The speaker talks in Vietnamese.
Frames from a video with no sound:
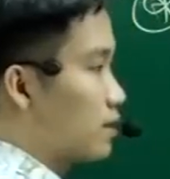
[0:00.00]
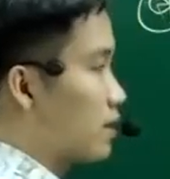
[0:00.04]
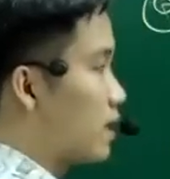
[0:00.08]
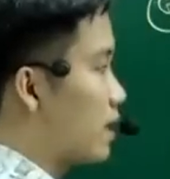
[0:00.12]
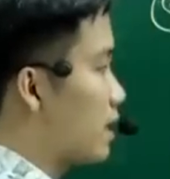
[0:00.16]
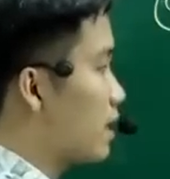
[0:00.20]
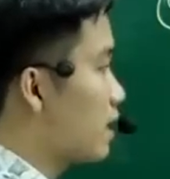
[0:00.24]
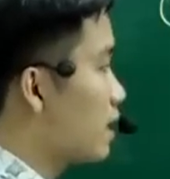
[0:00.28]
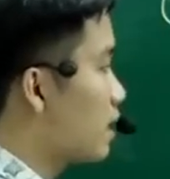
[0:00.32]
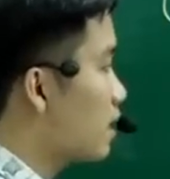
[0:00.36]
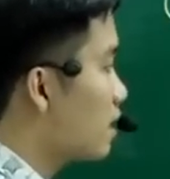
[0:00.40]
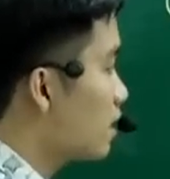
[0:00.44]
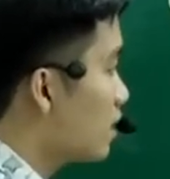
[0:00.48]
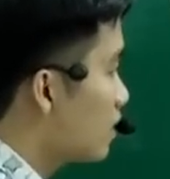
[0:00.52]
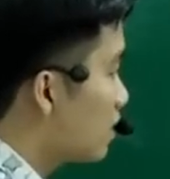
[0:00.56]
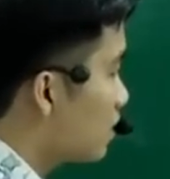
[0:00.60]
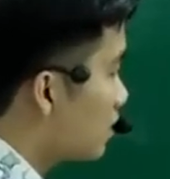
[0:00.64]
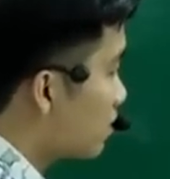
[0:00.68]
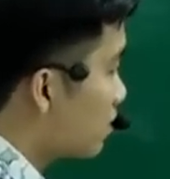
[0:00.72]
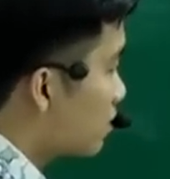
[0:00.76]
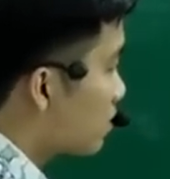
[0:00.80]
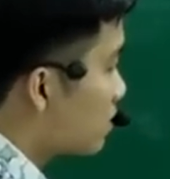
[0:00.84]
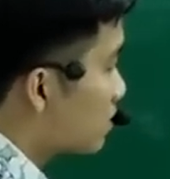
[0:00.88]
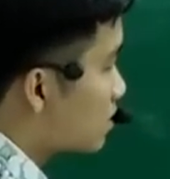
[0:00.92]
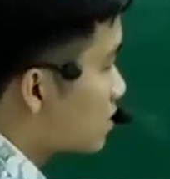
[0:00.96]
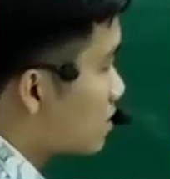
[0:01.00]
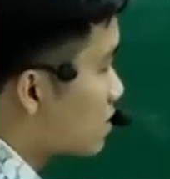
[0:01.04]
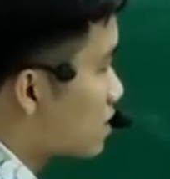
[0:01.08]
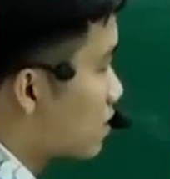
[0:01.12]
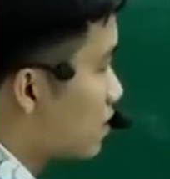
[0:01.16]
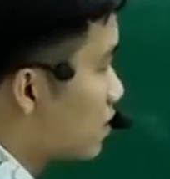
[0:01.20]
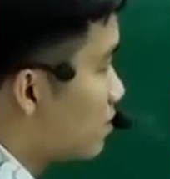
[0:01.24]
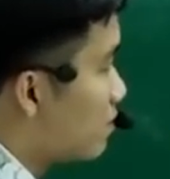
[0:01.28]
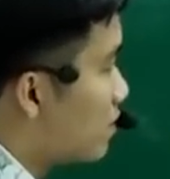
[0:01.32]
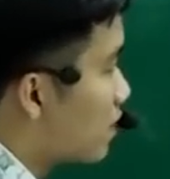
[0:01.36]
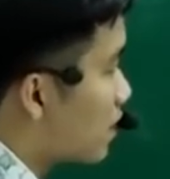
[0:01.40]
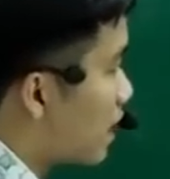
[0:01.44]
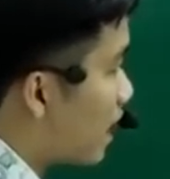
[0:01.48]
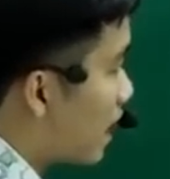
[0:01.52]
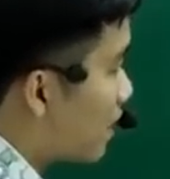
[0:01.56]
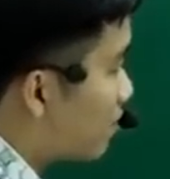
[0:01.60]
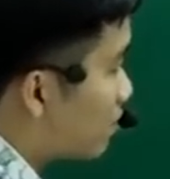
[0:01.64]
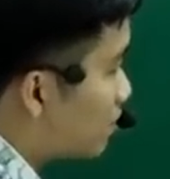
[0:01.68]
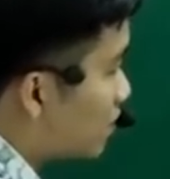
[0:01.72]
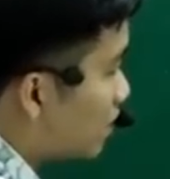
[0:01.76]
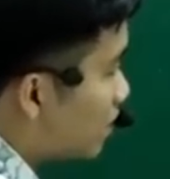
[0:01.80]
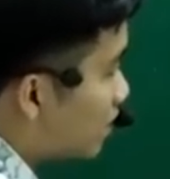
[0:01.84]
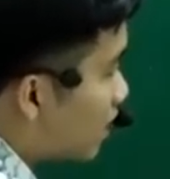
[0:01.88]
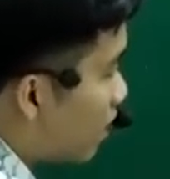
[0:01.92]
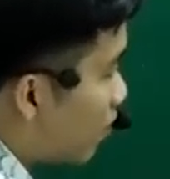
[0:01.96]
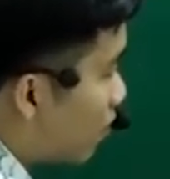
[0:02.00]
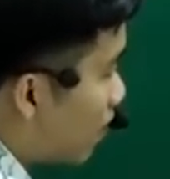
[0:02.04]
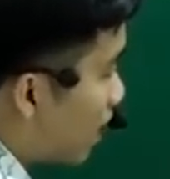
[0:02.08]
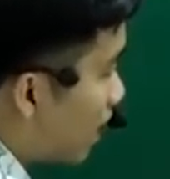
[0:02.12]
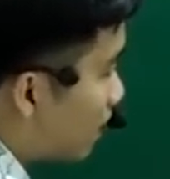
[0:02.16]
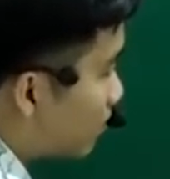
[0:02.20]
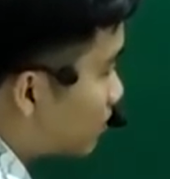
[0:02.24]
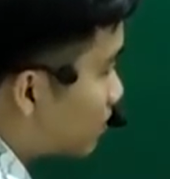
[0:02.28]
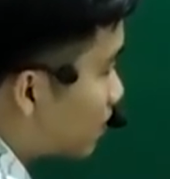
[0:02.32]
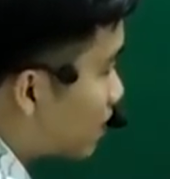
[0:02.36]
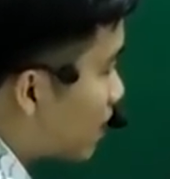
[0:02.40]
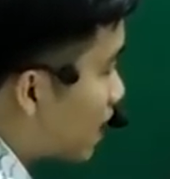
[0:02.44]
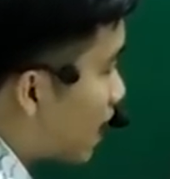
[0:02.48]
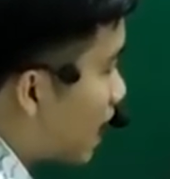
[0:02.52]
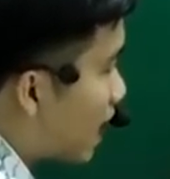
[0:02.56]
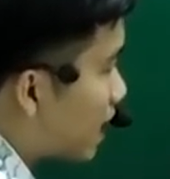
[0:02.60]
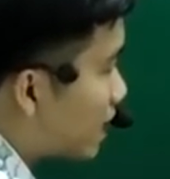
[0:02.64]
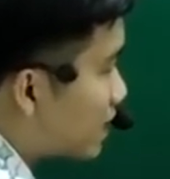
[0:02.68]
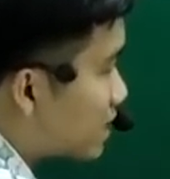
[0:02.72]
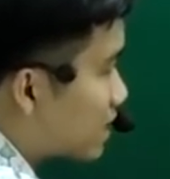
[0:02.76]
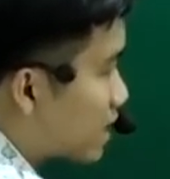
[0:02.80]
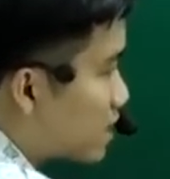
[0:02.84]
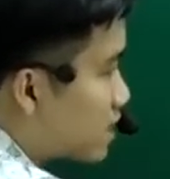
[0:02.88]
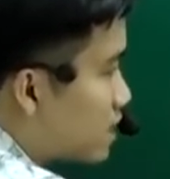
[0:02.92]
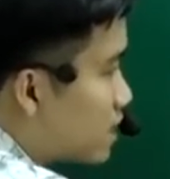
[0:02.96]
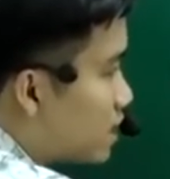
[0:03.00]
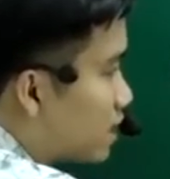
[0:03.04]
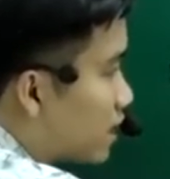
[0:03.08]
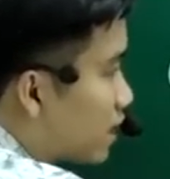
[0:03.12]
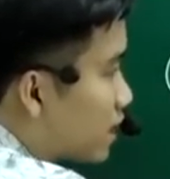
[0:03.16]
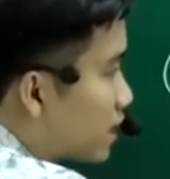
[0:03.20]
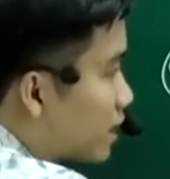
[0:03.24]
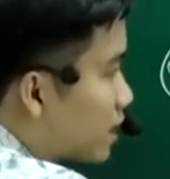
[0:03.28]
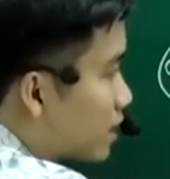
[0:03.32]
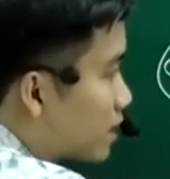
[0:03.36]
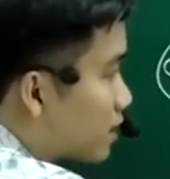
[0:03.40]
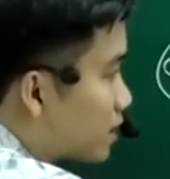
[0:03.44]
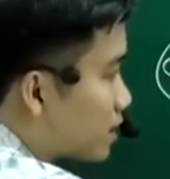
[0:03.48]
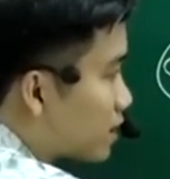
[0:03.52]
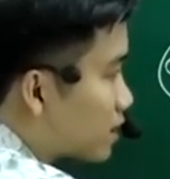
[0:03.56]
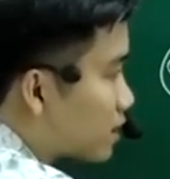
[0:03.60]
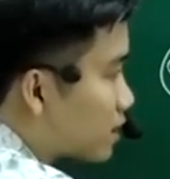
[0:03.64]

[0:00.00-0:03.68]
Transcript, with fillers: Đây. Giờ mà các em tính đạo hàm tại hai cái giá trị này ấy,